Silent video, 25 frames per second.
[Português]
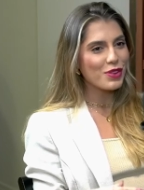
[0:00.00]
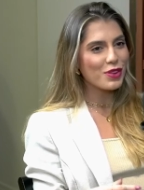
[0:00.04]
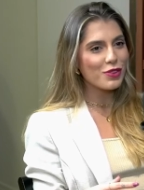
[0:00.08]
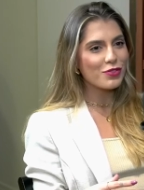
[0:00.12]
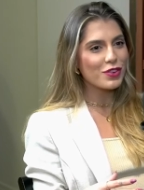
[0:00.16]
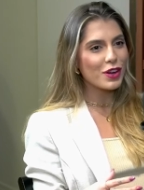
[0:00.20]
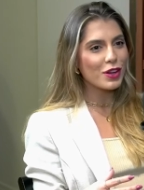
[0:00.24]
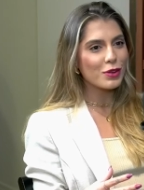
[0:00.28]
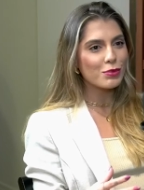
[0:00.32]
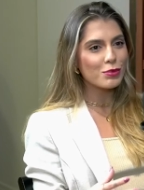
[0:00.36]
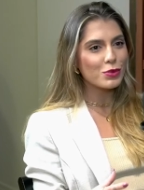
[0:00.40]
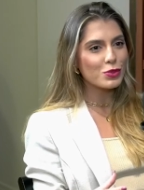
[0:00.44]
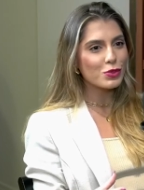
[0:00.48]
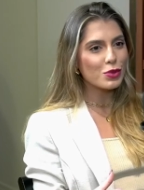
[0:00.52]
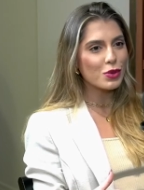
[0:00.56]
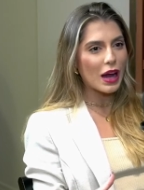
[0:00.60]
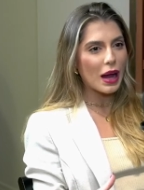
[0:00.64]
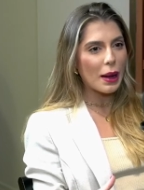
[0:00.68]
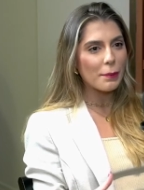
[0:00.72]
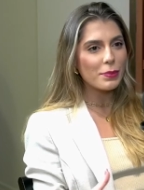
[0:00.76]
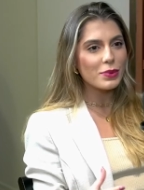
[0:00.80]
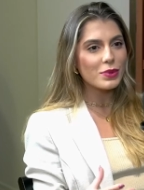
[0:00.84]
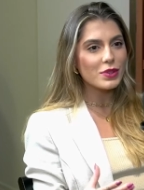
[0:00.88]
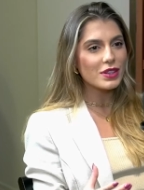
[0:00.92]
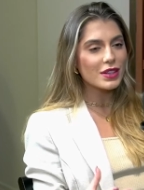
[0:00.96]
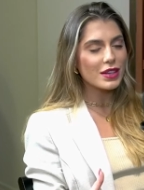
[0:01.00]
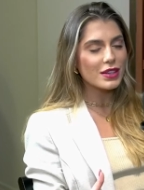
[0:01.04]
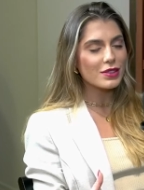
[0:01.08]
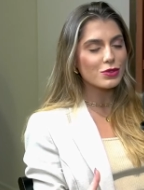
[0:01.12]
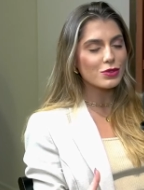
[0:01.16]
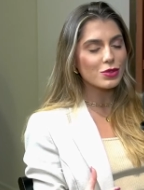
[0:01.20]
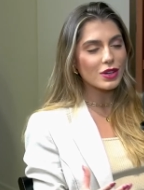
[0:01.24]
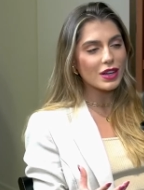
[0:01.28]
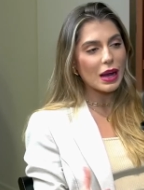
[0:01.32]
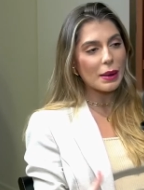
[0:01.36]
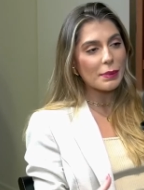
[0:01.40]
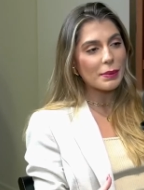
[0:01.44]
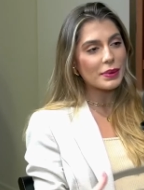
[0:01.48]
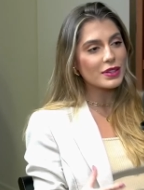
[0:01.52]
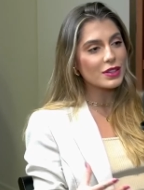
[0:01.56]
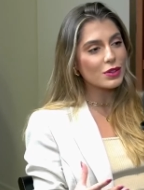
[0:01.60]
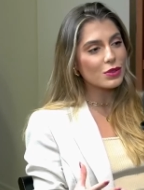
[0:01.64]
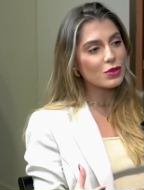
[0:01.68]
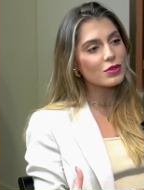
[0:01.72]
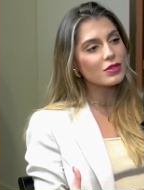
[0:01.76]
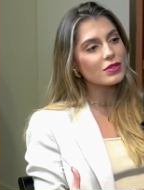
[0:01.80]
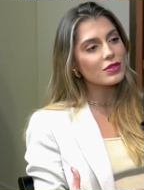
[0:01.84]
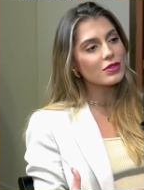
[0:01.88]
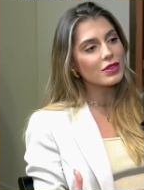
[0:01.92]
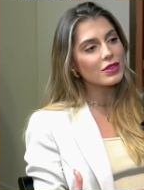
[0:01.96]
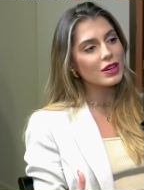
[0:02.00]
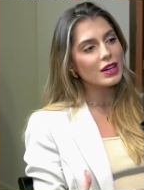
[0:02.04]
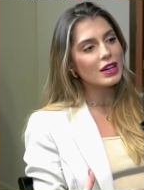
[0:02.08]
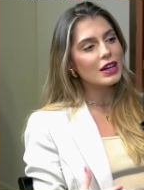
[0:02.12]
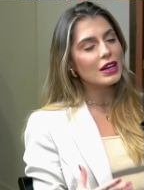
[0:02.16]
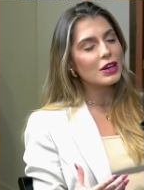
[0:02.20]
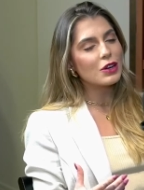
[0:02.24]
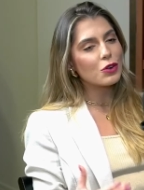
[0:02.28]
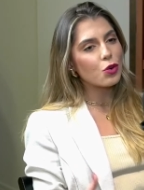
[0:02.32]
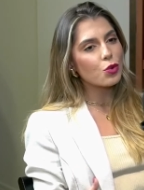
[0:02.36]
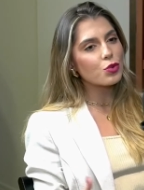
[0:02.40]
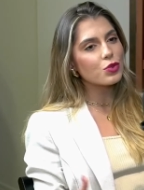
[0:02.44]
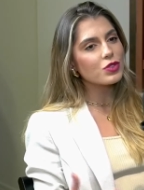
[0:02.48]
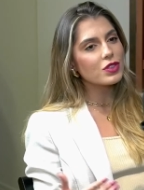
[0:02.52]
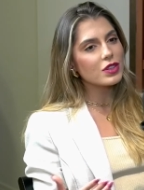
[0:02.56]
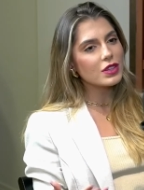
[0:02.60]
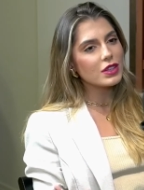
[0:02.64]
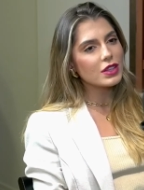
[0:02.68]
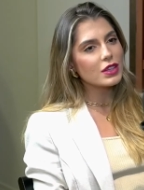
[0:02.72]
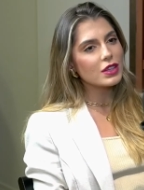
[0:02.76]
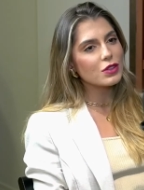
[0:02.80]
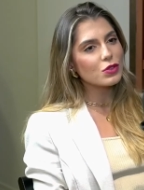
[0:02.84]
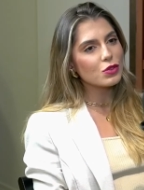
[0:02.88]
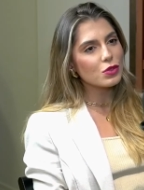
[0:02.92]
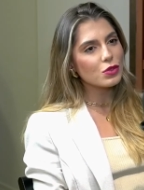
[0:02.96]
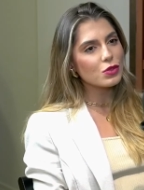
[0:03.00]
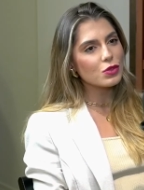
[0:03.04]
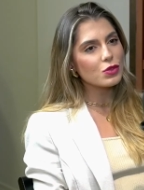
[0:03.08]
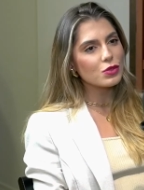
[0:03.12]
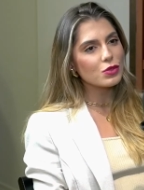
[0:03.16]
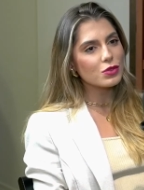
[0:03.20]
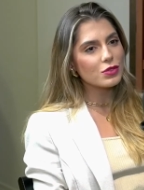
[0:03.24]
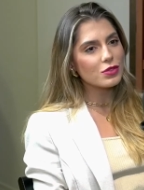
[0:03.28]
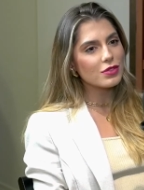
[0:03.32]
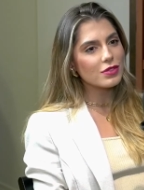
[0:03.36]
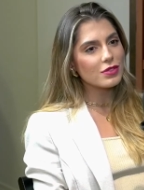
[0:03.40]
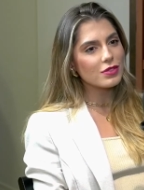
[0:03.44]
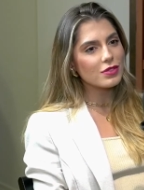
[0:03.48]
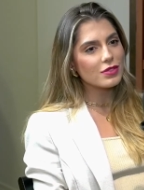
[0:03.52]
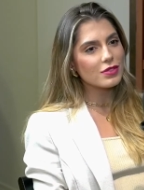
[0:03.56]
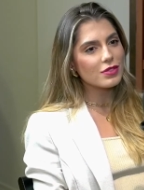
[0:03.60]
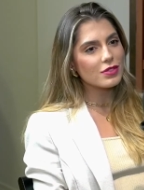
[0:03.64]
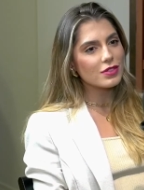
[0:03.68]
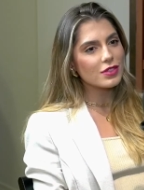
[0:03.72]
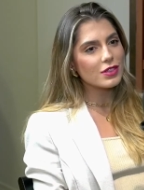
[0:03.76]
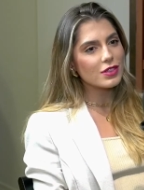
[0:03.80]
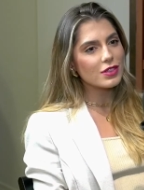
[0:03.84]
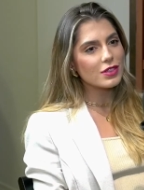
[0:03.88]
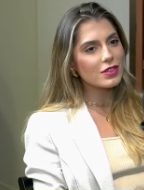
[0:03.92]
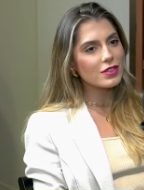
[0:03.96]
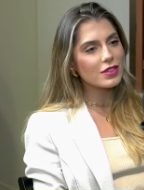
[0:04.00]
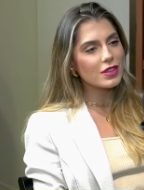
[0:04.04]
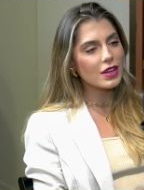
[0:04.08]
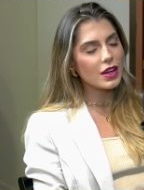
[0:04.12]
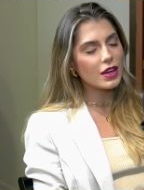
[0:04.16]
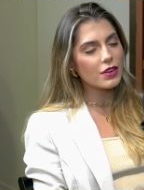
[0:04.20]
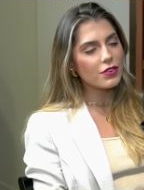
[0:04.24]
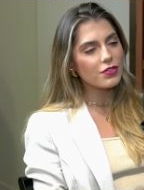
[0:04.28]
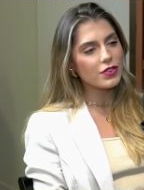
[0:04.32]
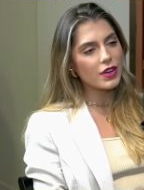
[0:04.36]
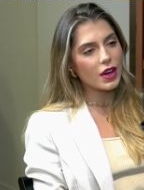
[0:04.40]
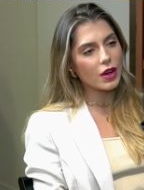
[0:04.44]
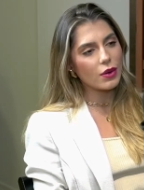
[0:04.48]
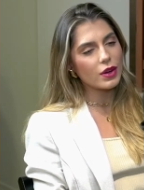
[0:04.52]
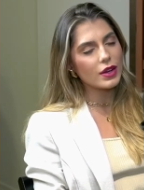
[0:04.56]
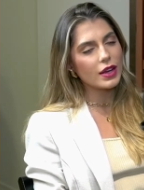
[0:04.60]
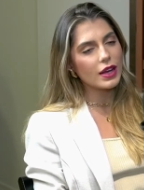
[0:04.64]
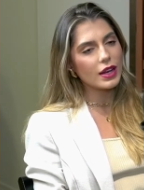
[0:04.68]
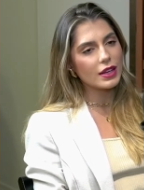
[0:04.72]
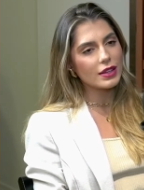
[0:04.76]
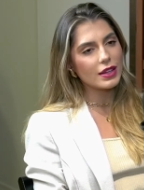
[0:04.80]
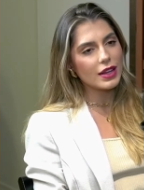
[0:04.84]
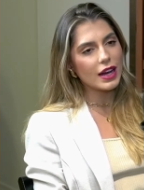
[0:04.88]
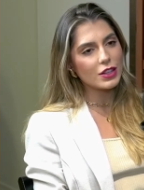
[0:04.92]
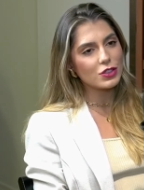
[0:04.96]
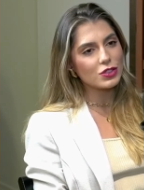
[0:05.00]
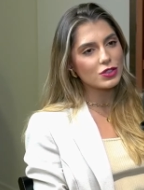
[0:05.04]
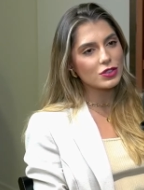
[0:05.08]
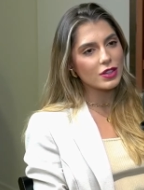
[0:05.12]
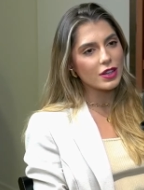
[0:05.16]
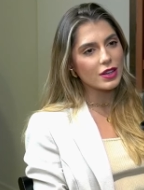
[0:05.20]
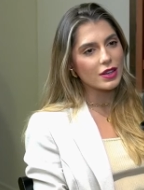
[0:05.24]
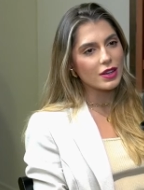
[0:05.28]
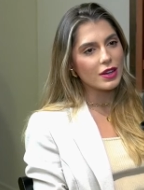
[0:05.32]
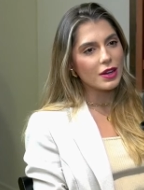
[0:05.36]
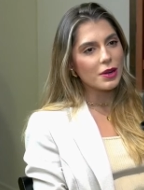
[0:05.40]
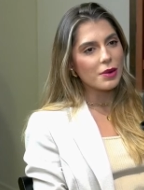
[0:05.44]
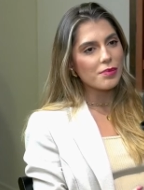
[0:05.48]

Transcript: falo muito rápido e tu acaba não conseguindo ser fiel à realidade, né?